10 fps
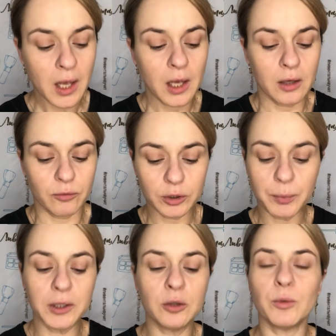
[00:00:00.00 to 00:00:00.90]
Вот
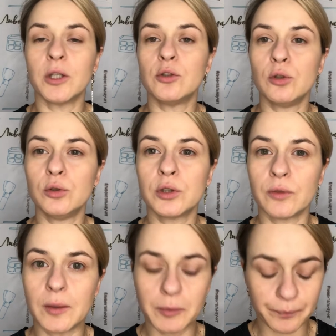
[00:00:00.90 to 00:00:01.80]
поэтому я делюсь с
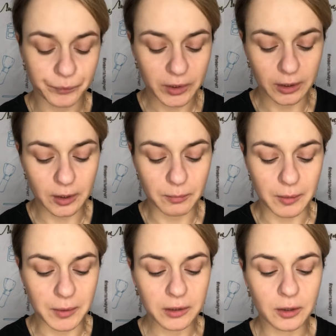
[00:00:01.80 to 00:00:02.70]
вами таким
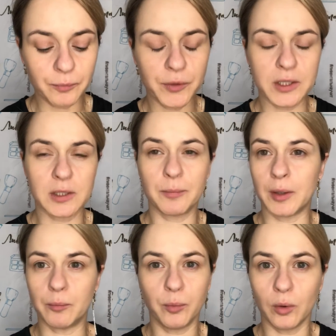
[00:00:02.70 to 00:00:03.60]
моментом, если
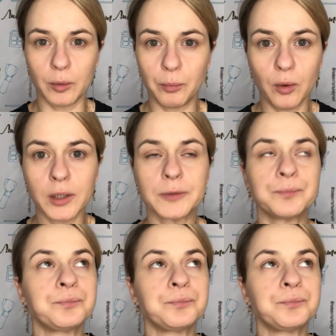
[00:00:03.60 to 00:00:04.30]
прям поры-поры.